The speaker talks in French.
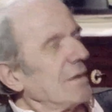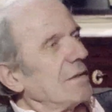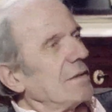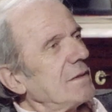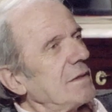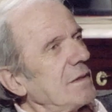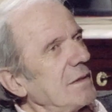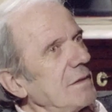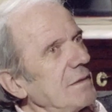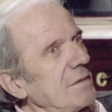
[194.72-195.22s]

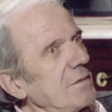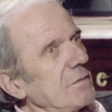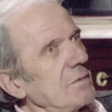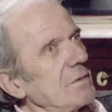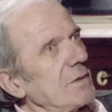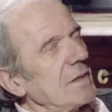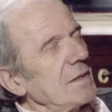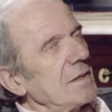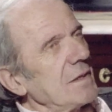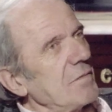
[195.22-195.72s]
j'ai
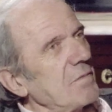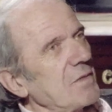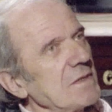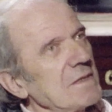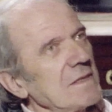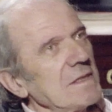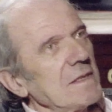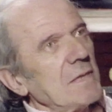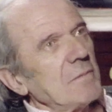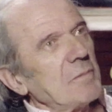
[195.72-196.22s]
toujours été
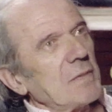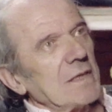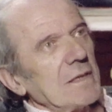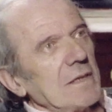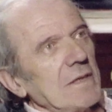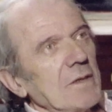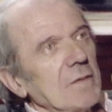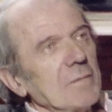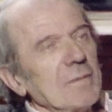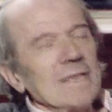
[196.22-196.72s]
fasciné par
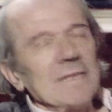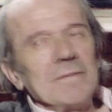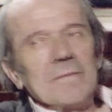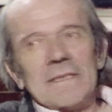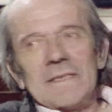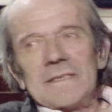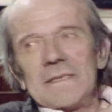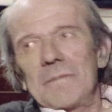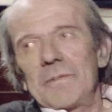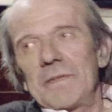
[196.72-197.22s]
les nomades,
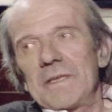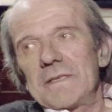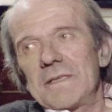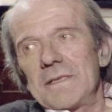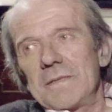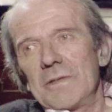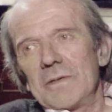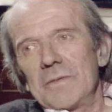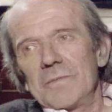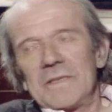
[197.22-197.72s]
mais c'est
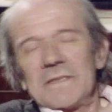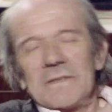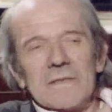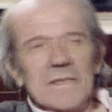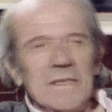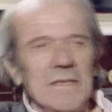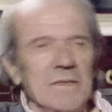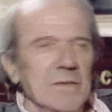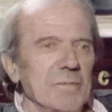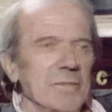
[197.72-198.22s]
précisément parce que
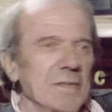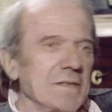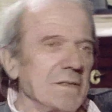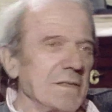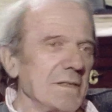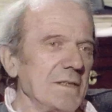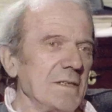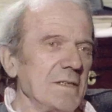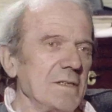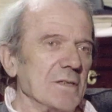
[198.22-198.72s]
les nomades,
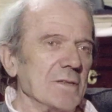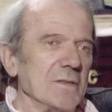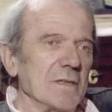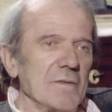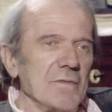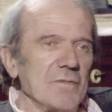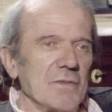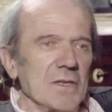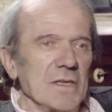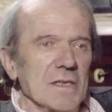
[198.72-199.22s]
c'est des gens
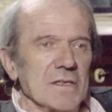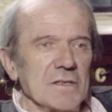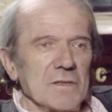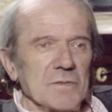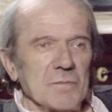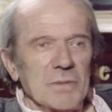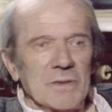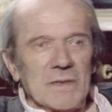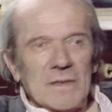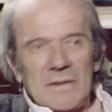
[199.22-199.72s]
qui
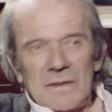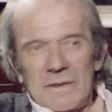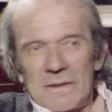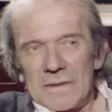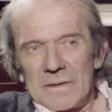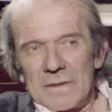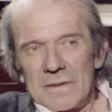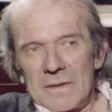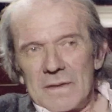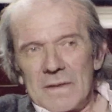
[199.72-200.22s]
voyagent pas.
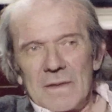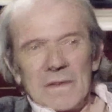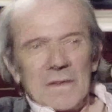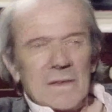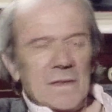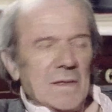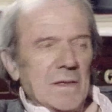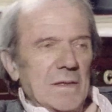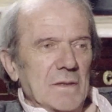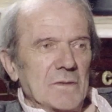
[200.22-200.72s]

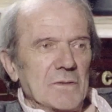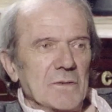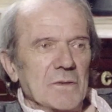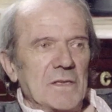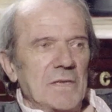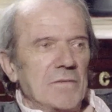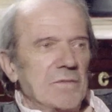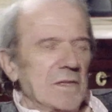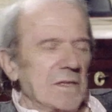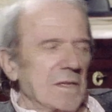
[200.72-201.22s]
Ceux
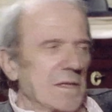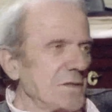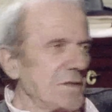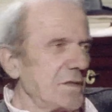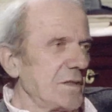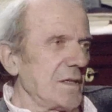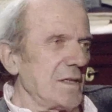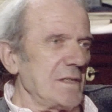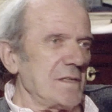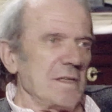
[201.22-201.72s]
qui voyagent,
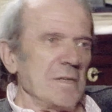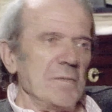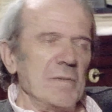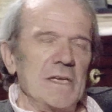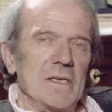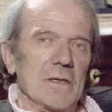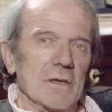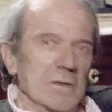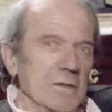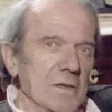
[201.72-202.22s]
c'est les
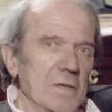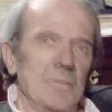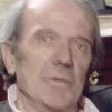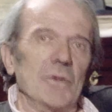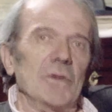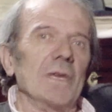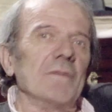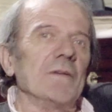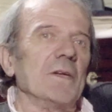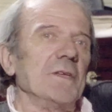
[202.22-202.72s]
émigrants. Il peut
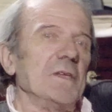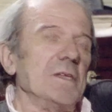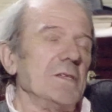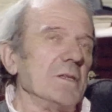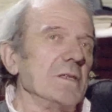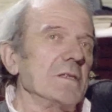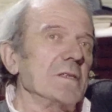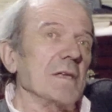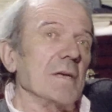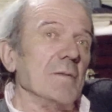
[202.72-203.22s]
y avoir des
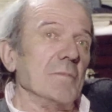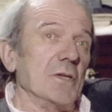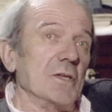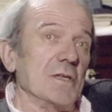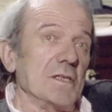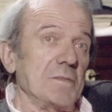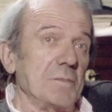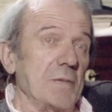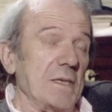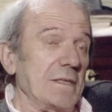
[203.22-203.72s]
gens extrêmement
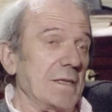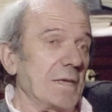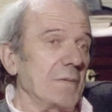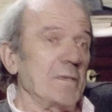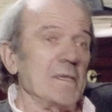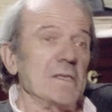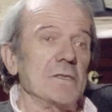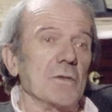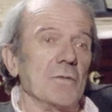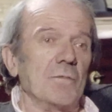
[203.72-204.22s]
respectables
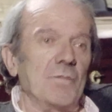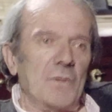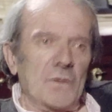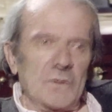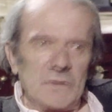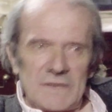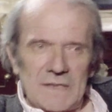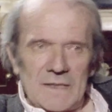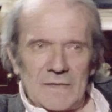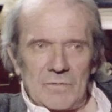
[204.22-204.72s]
qui sont
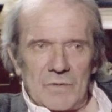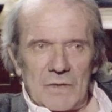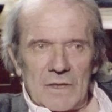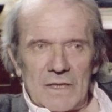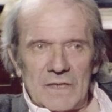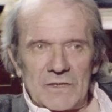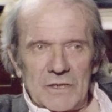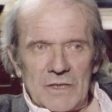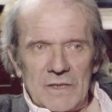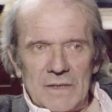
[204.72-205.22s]
forcés de
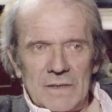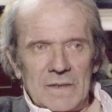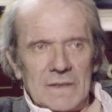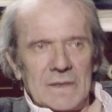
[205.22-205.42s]
voyager.